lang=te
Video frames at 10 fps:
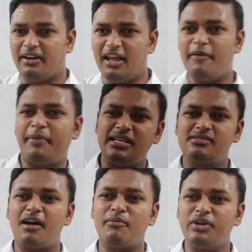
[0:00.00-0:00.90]
రేపు
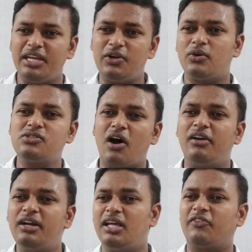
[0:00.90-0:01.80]
ఎగ్జాము ఈరోజు
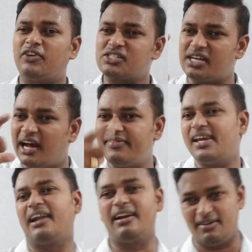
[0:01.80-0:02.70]
ఆల్ ఇండియా ఫస్ట్ నాది
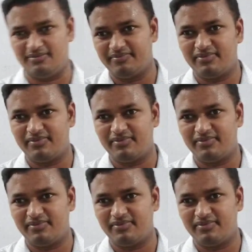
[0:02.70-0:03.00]
అన్నాడు